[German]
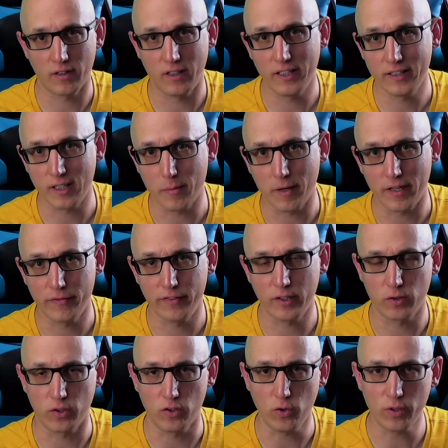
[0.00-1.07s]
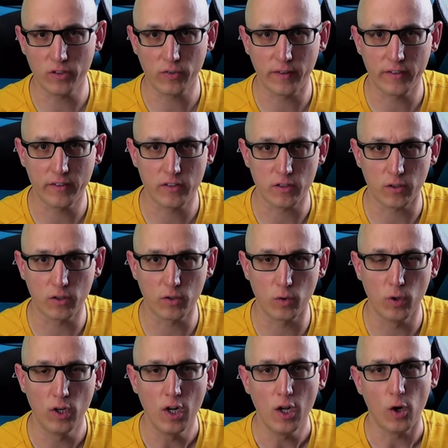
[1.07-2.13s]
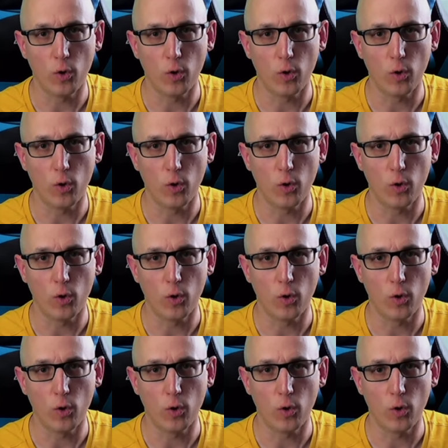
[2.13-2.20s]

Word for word: liegt ihr bei 429 Euro